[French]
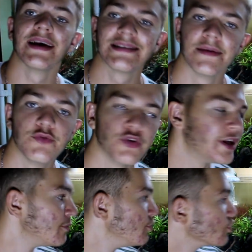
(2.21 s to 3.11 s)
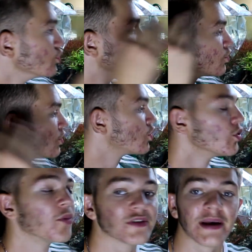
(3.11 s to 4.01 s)
exceptionnelle puisqu'aujourd'hui on
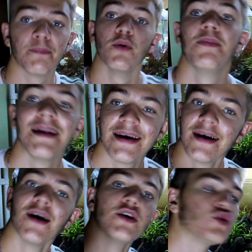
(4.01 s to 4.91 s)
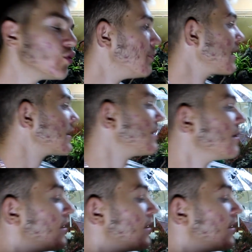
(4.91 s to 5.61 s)
commence à peupler ce bac.